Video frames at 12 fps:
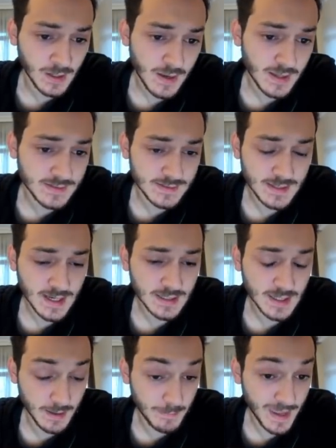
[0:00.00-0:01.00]
Evet
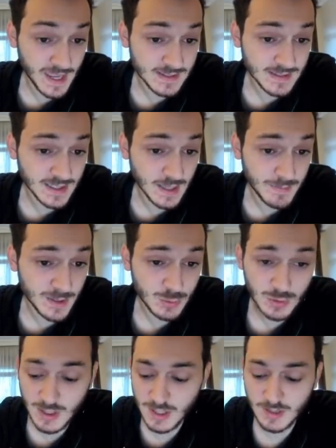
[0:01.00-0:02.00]
siyah e, beyazlar D5
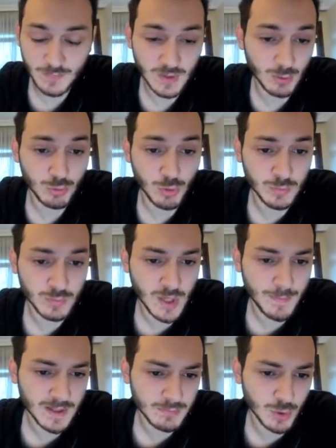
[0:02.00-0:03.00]
sürerek onu konunu
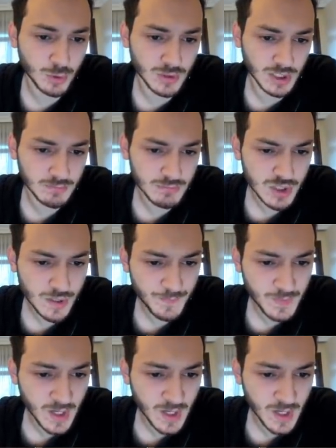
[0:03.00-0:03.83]
kapatma yoluna gitmiş.